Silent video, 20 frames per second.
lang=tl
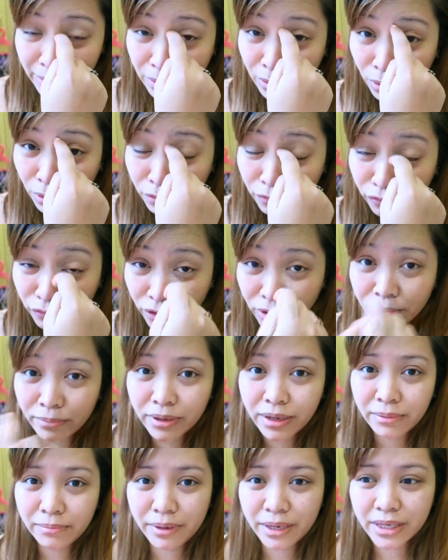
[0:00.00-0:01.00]
confirm
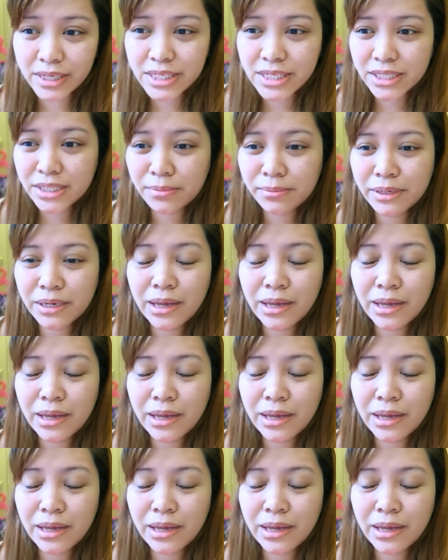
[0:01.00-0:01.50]
kami kasi diba